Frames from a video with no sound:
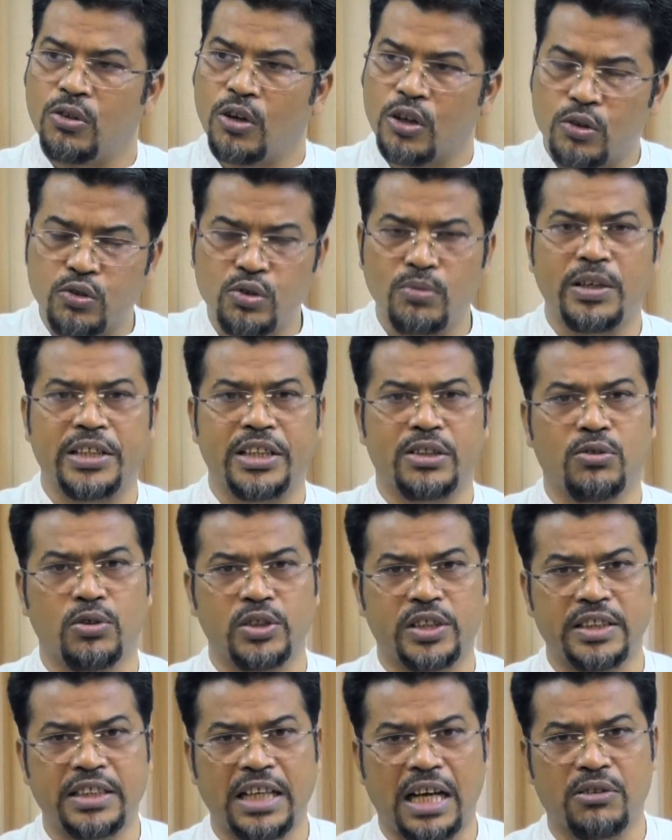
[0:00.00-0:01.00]
করো তোমাদের
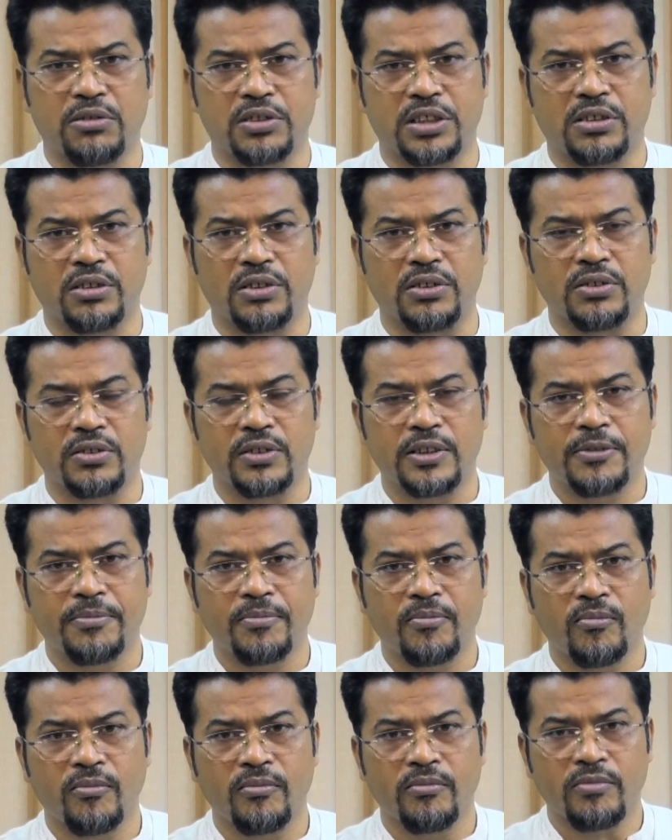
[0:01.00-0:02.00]
খুশি যা খুশি করো
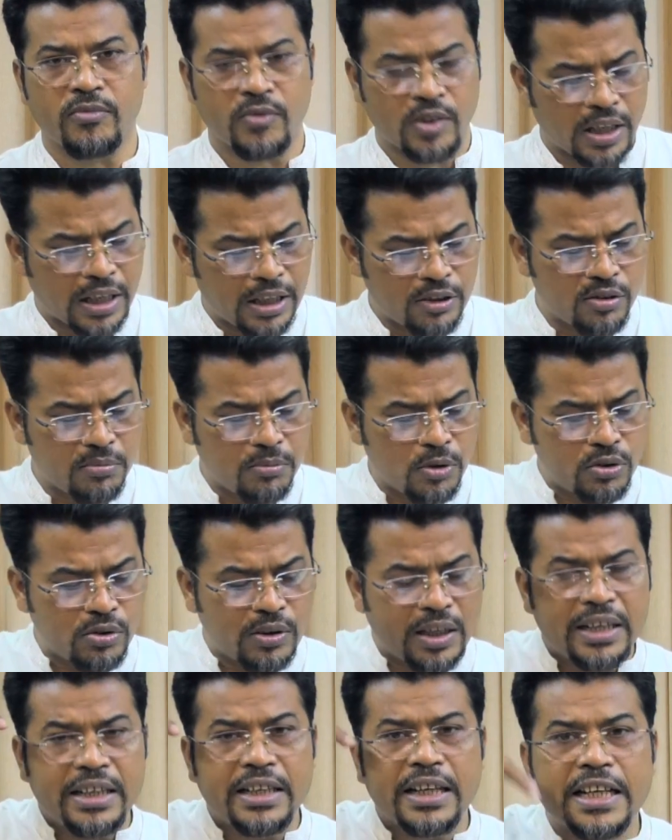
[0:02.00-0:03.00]
কিন্তু
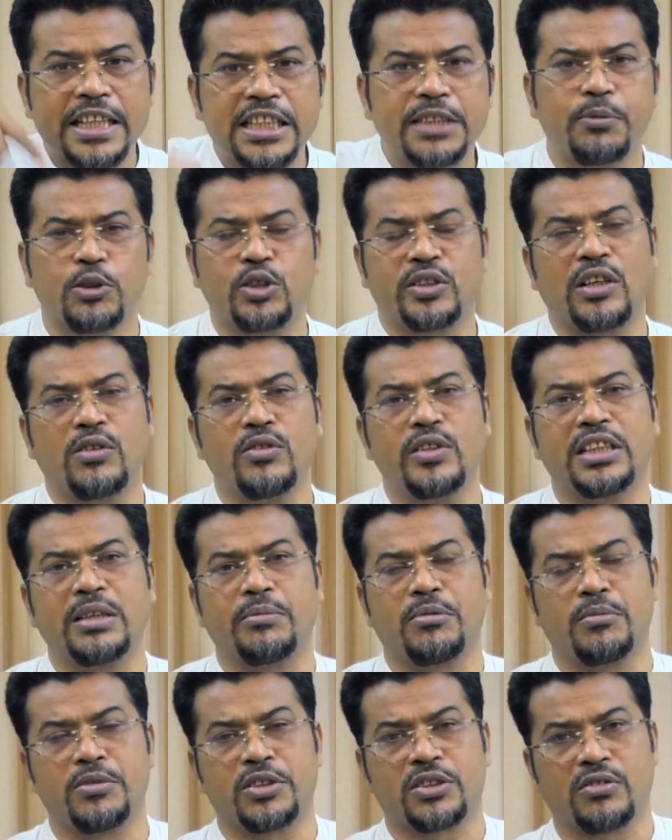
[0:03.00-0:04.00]
মধ্যখানে হিজবুত তাহিদকে
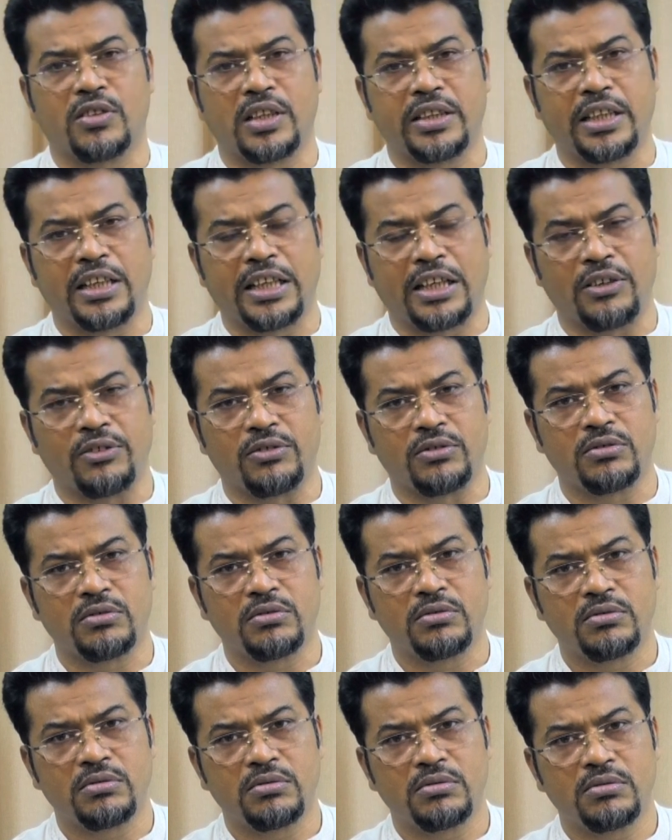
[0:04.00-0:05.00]
প্রবেশ করে দিলে কেন
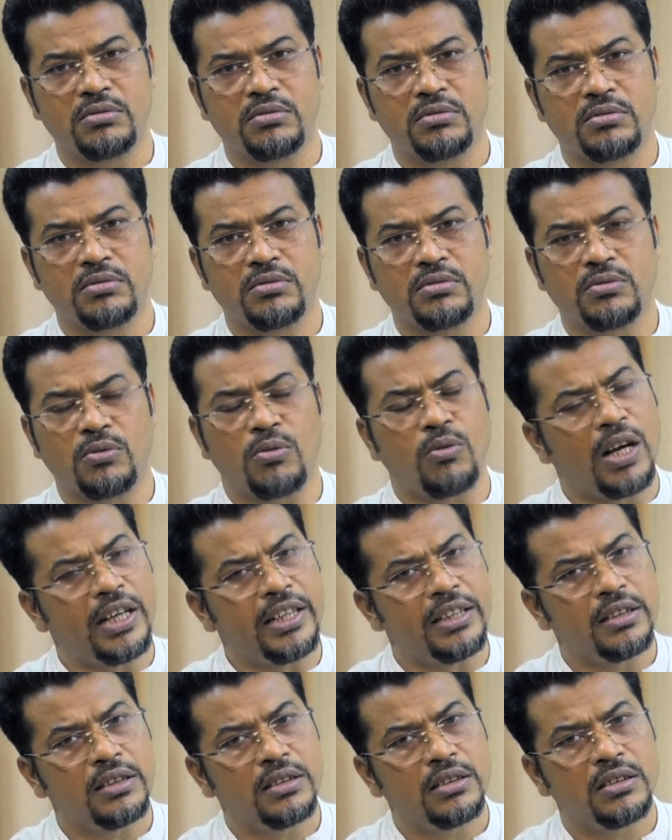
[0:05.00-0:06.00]

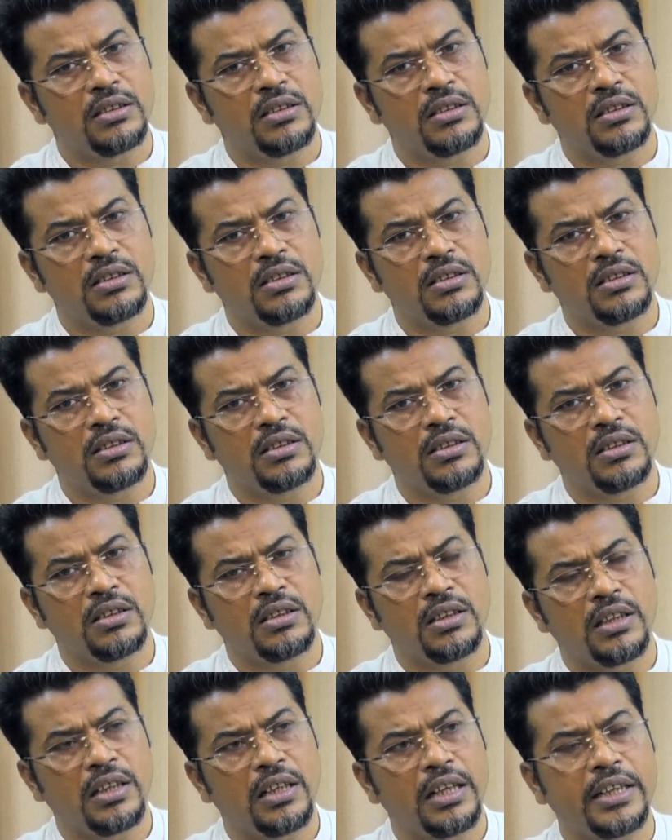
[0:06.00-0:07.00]
ওয়াই
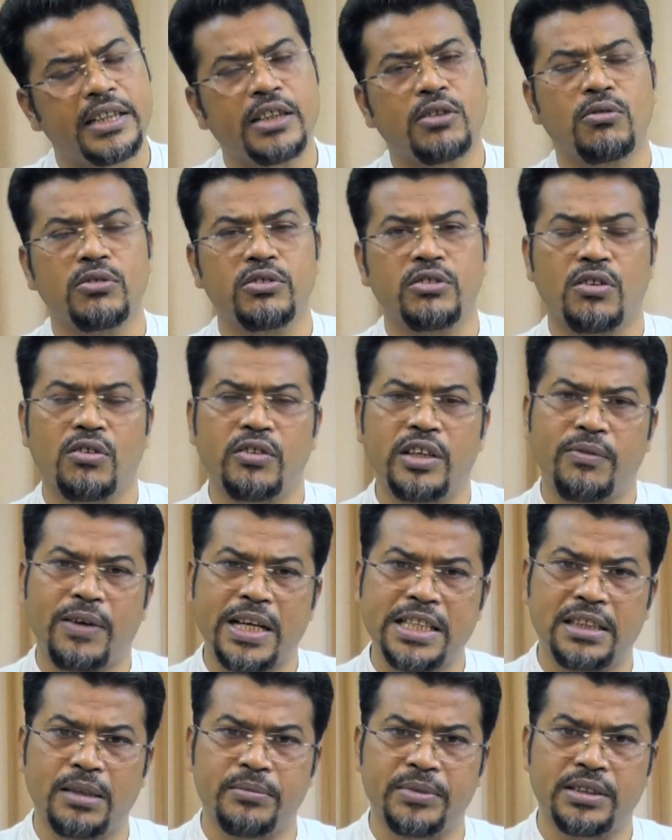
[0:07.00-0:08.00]
এটা কোন ধরনের
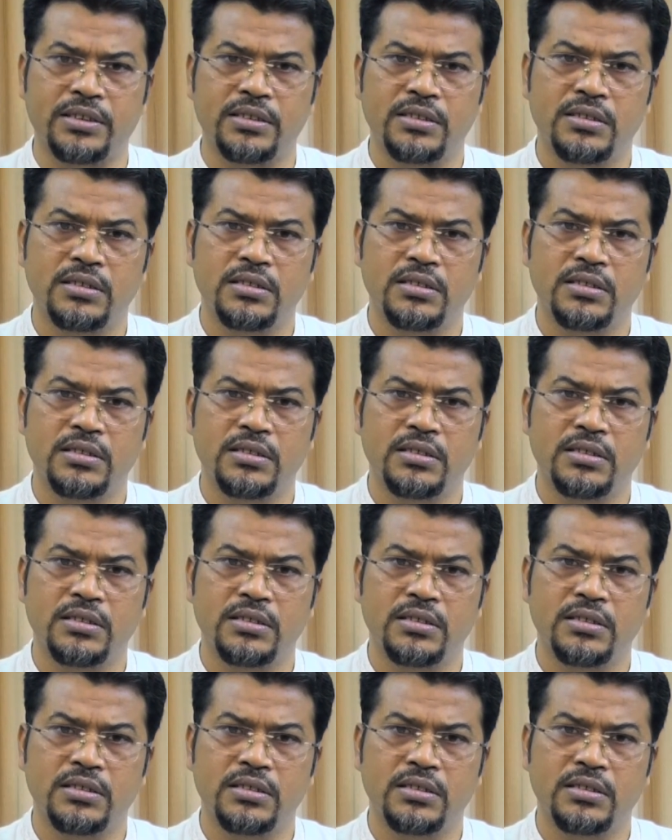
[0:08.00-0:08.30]
ফাজলামি